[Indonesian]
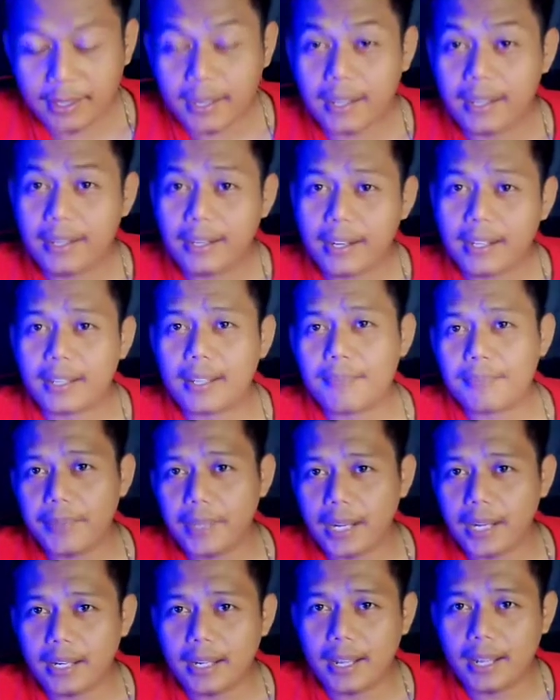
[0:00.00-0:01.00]
Nah, inilah
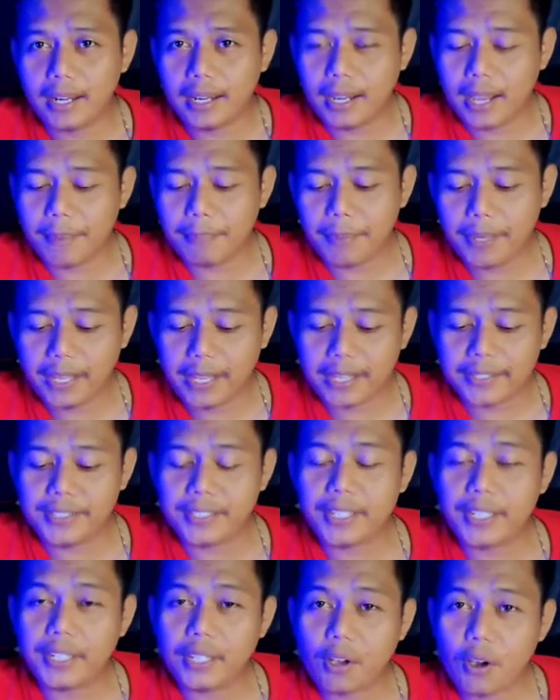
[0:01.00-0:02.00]
tampilan dari
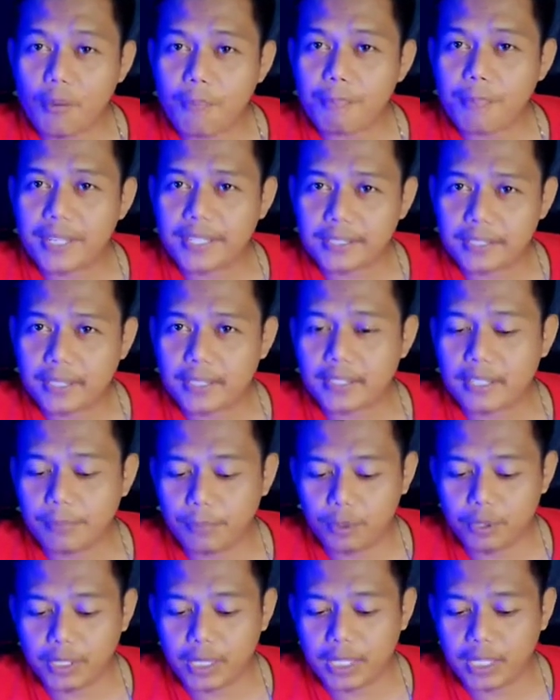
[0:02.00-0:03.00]
aplikasi Kompas
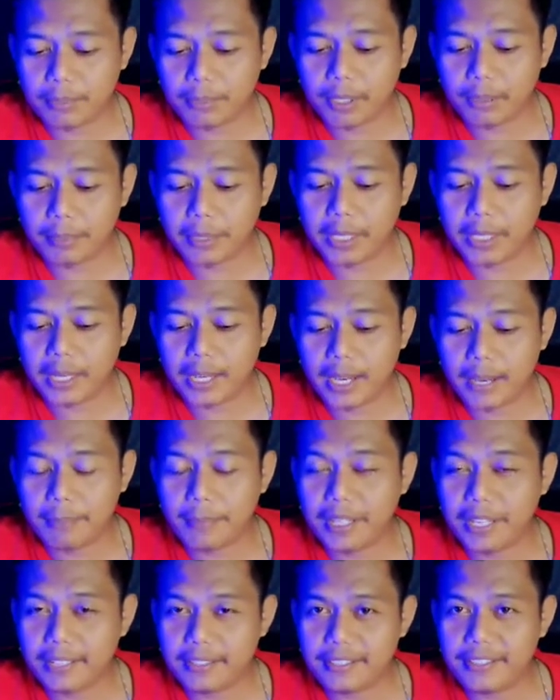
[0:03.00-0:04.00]
tersebut ya teman-teman ya.
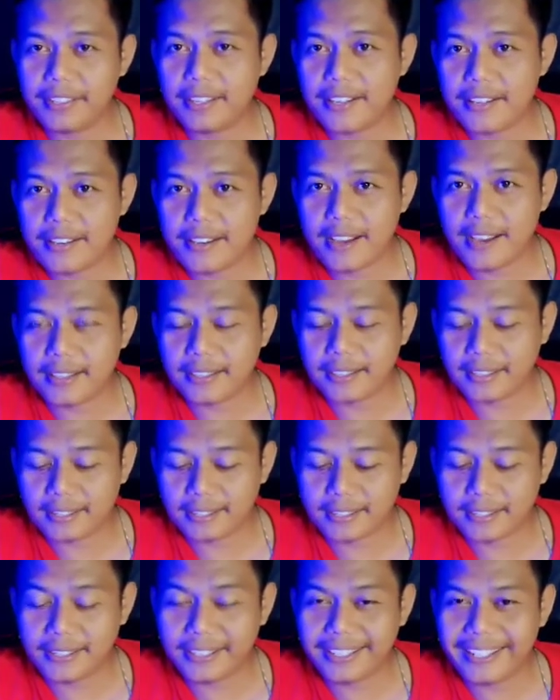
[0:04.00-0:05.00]
Aplikasinya nggak
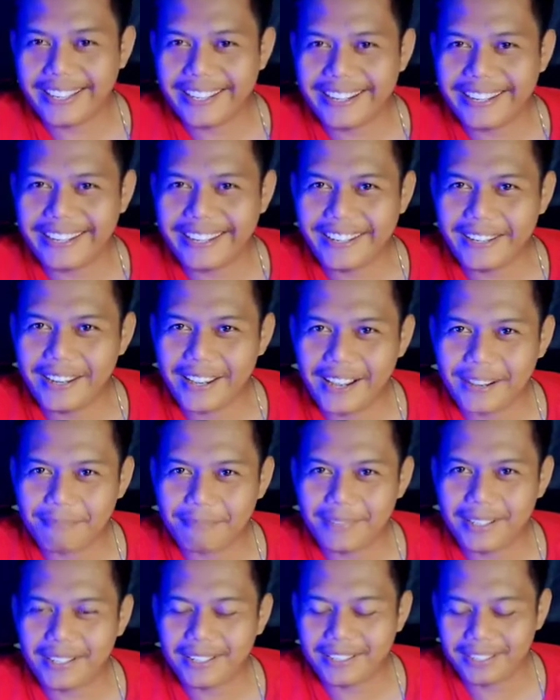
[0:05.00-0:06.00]
tersedia di
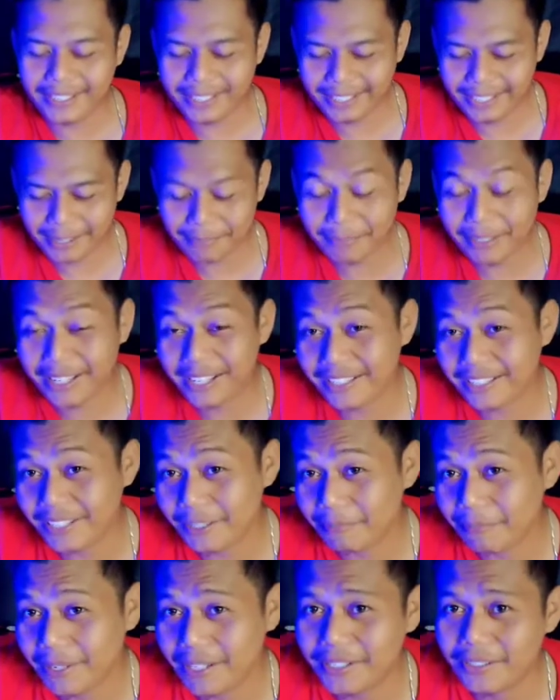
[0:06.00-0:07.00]
di
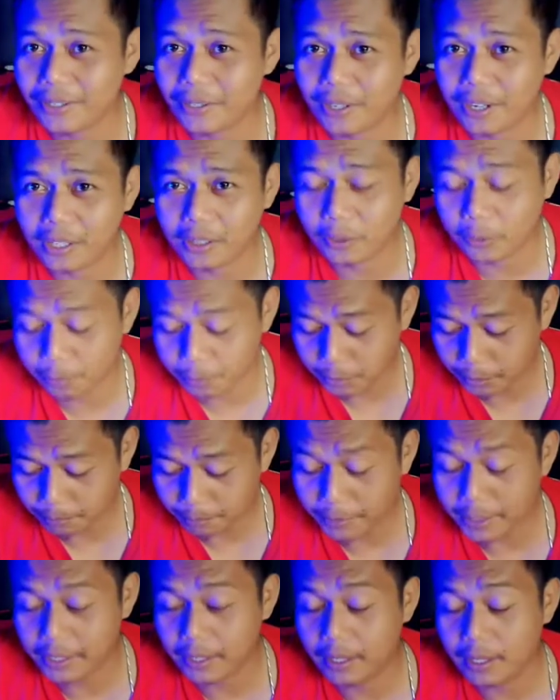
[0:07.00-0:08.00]
aplikasi Play Store
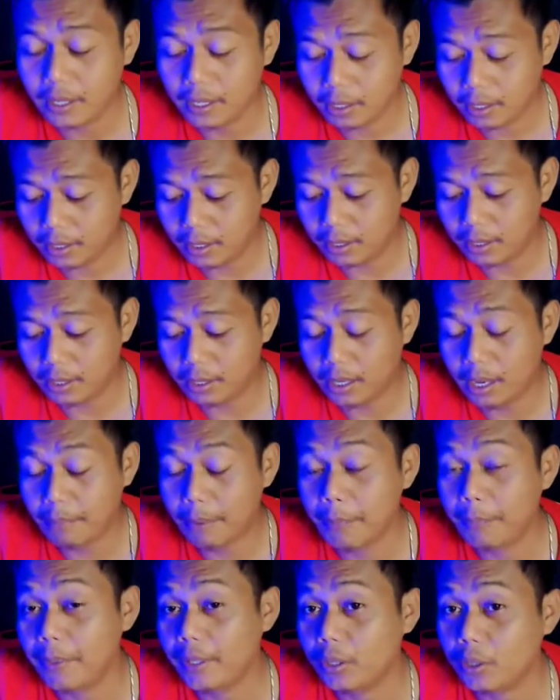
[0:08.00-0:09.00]
ataupun Play uh,
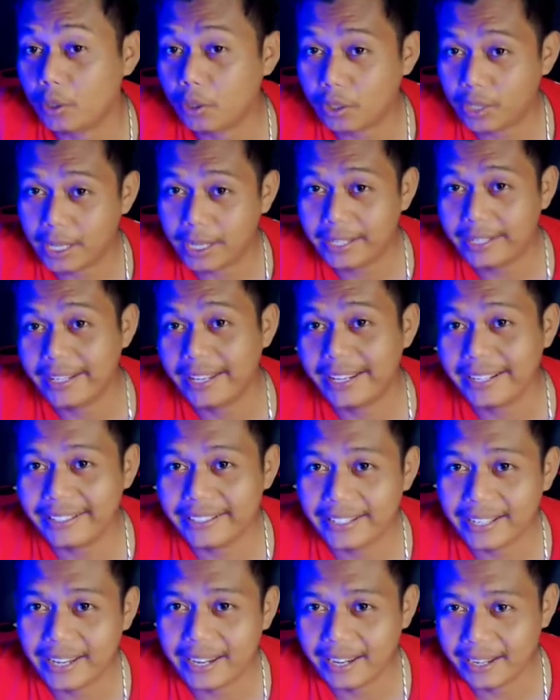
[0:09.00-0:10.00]
App Store
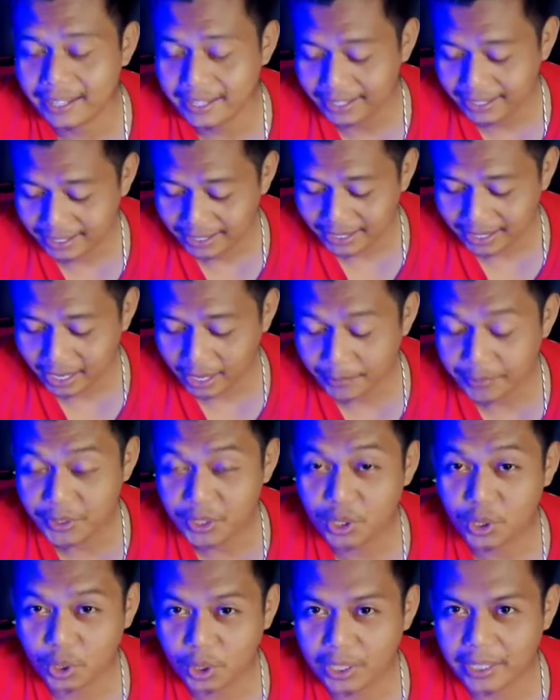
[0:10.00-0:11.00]
kalian ya. App
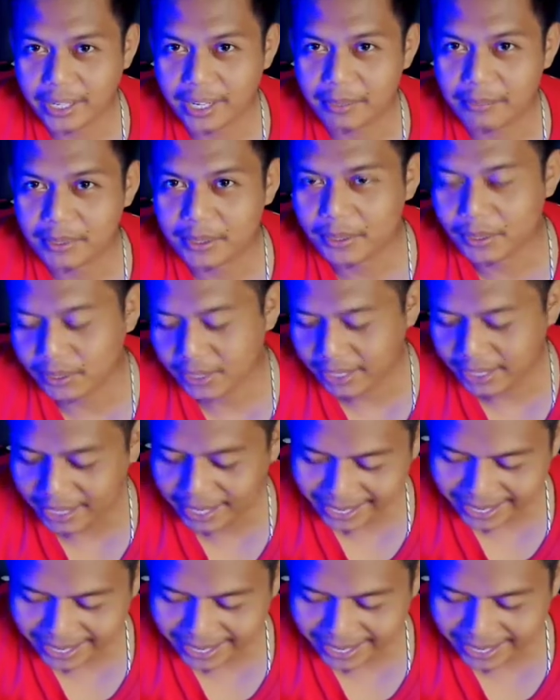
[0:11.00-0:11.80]
Store ya maksudnya.